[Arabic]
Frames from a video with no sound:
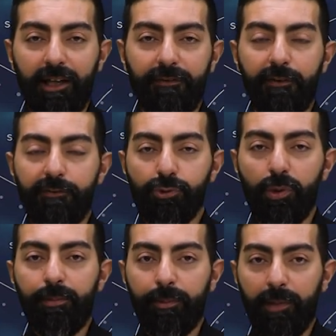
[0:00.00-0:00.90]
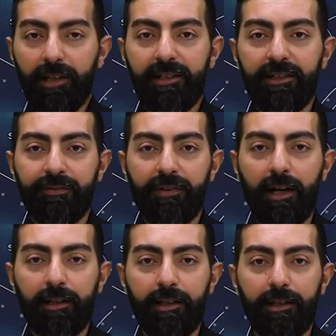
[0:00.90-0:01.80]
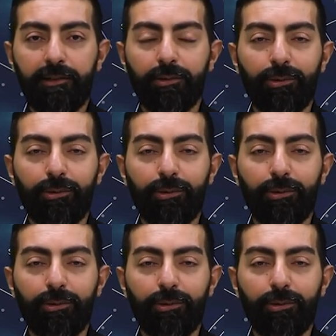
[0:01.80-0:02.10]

خفف شوي من بعض الانفعالات